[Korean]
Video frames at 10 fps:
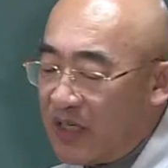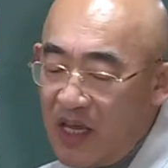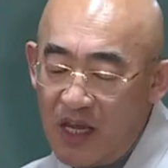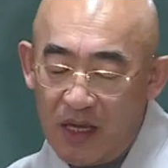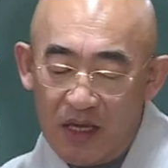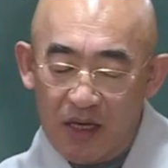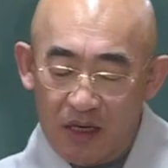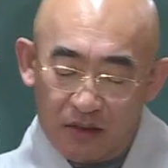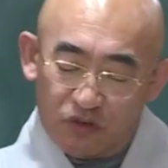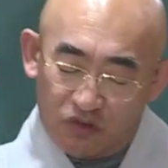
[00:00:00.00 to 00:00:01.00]

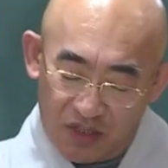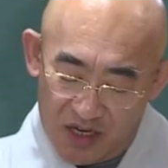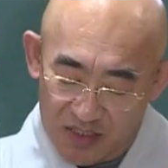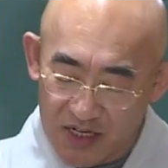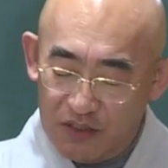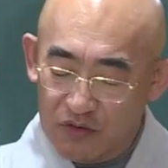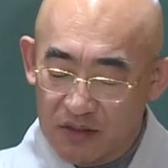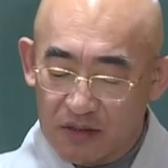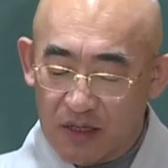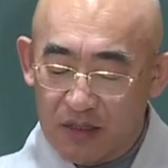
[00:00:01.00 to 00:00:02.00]
개의 축에 해당이
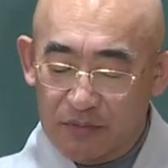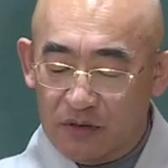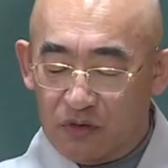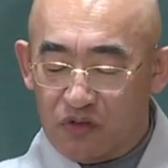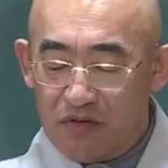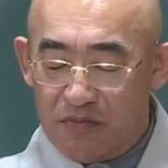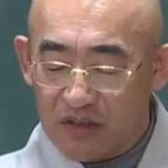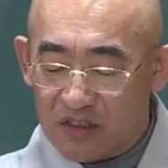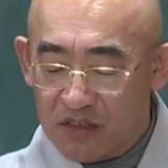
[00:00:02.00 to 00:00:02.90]
되는 사람들은 총명,